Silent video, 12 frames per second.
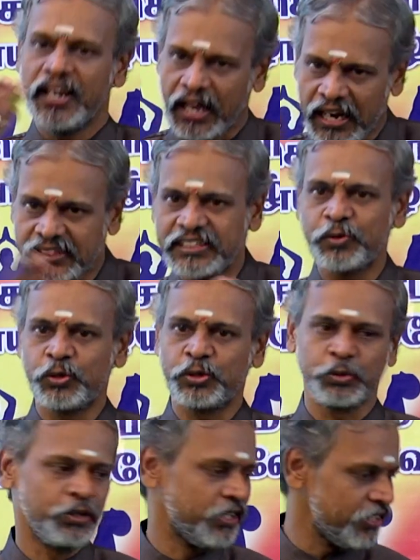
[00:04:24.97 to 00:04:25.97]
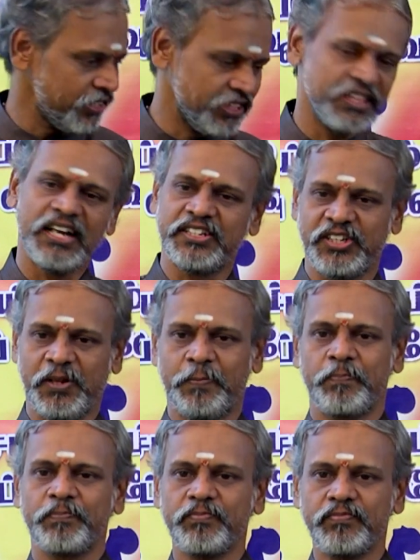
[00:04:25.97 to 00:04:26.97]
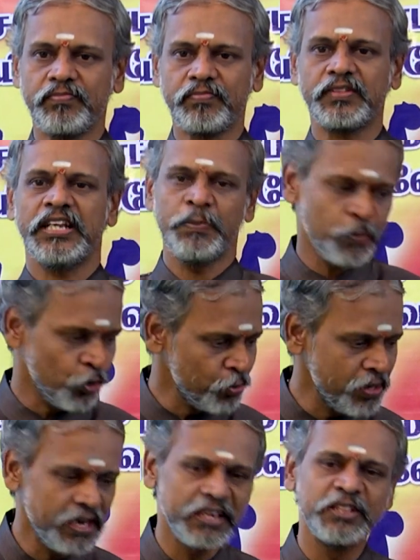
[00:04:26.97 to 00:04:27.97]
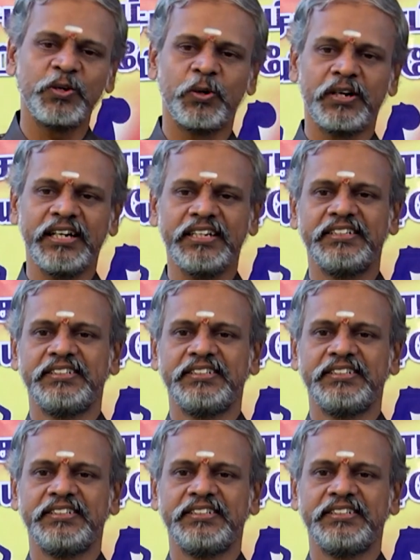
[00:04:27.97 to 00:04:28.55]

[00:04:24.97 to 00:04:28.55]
நலத்தை கொடுக்கக்கூடியது இந்த ஆசனம் இப்போ பொறுமையாக எழுந்துக்கோங்க